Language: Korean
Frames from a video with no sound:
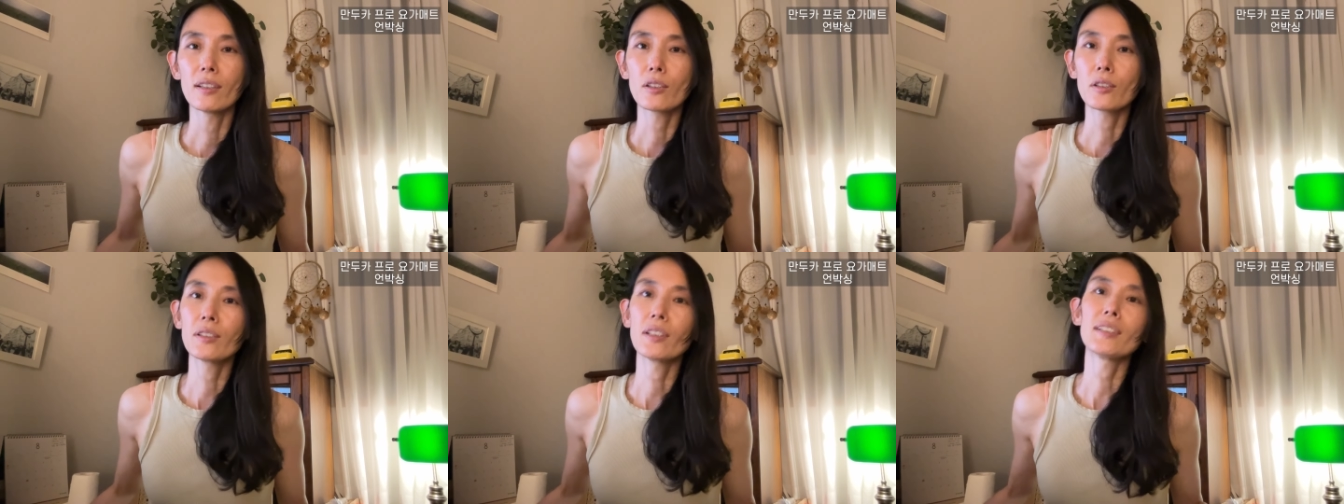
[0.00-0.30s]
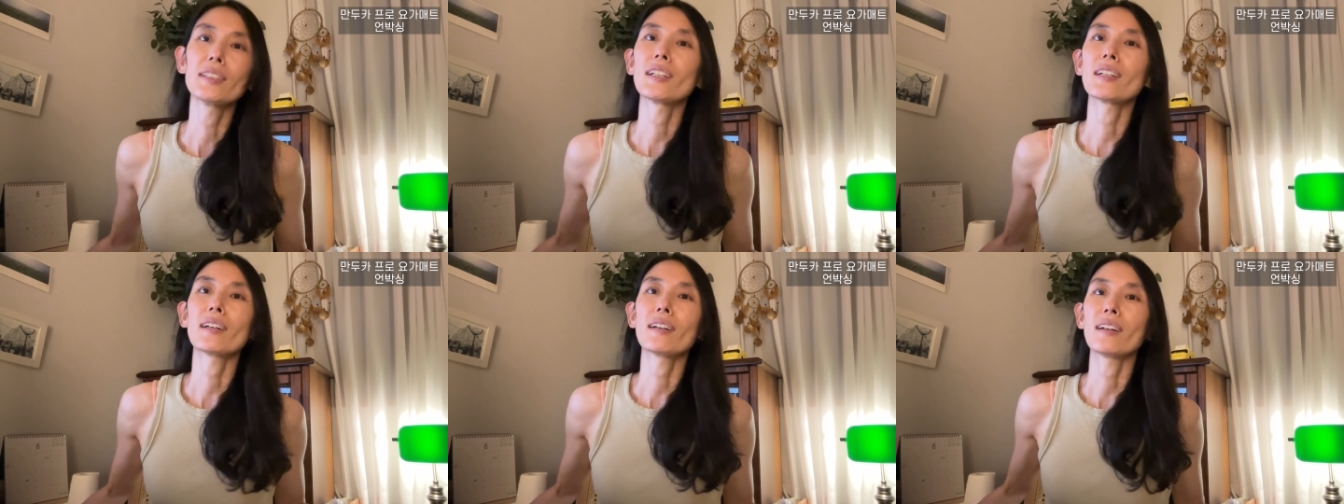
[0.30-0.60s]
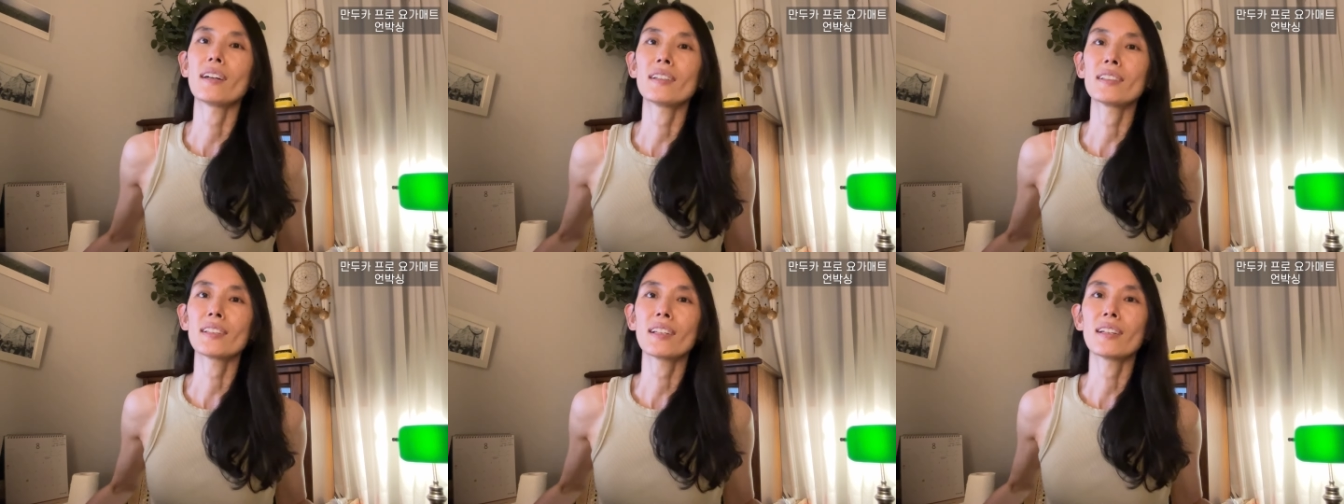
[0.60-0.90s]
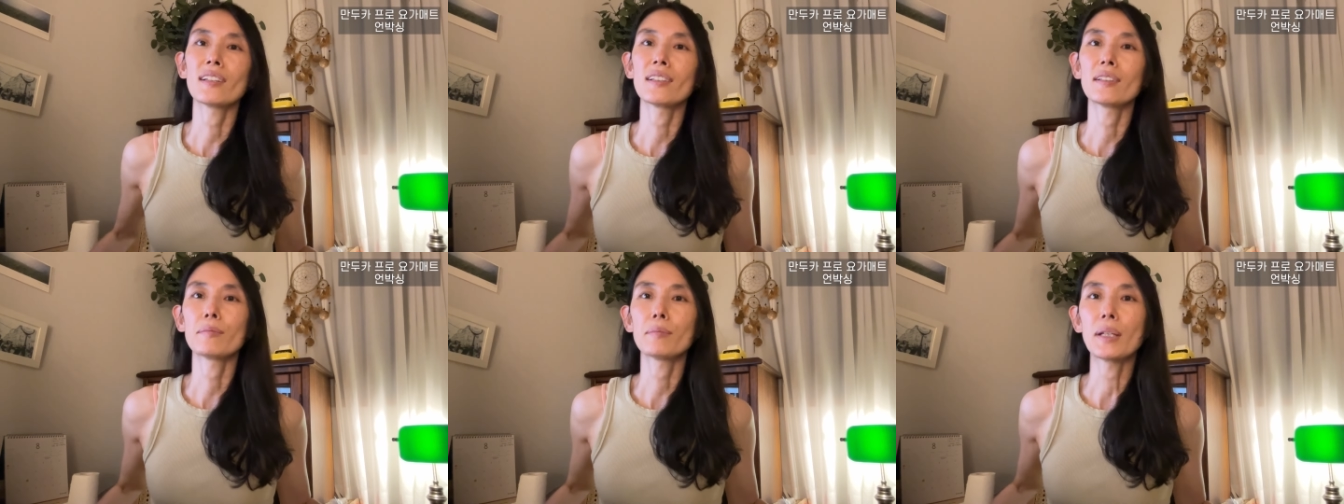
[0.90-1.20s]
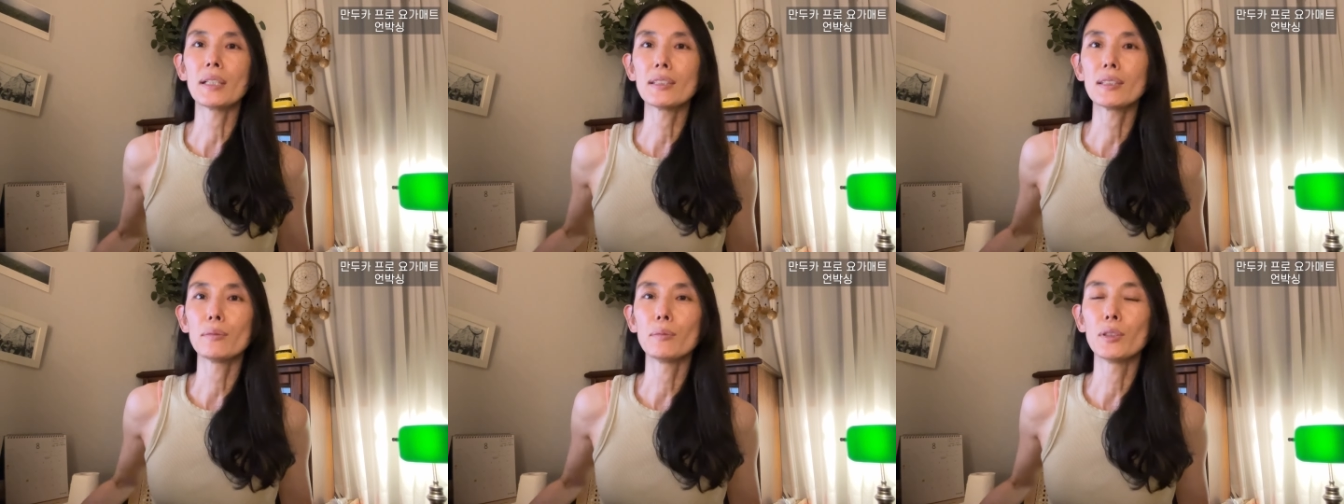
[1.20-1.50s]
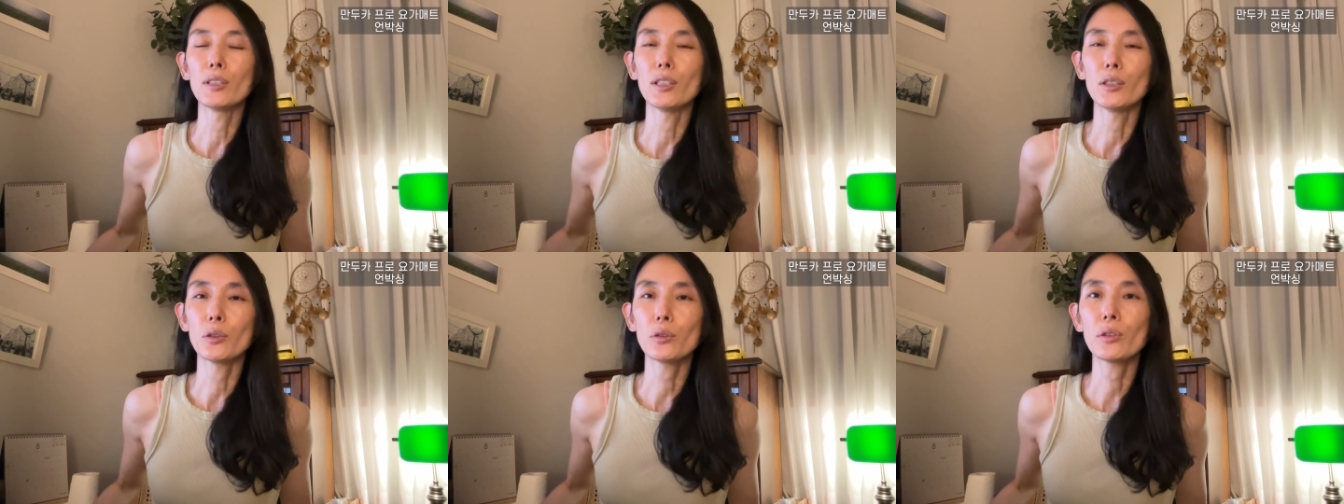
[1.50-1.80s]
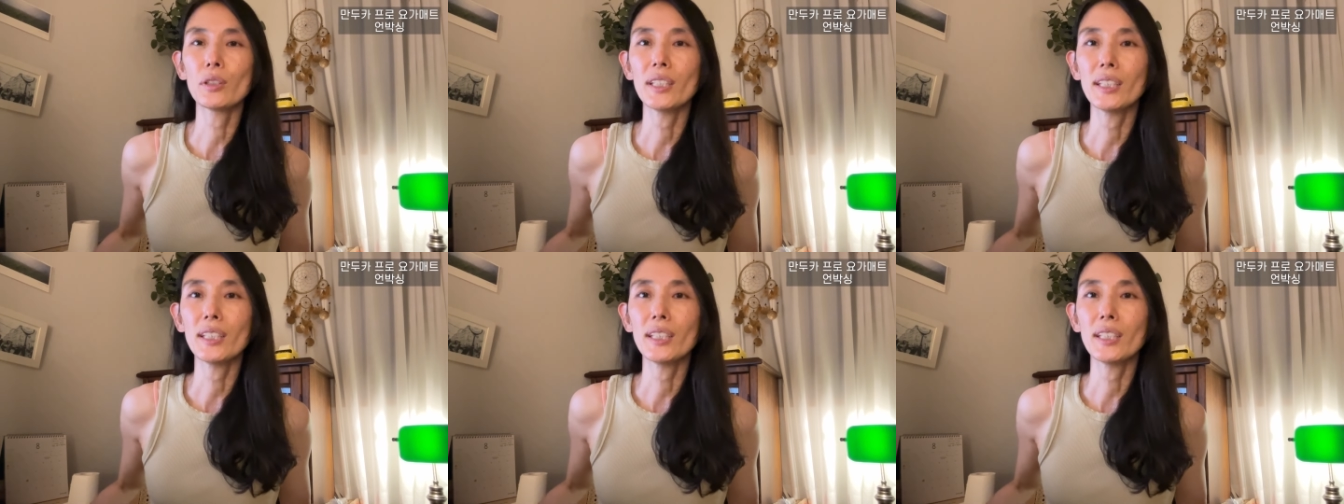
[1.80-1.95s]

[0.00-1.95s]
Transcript: 근데 제가 항상 말씀드리죠.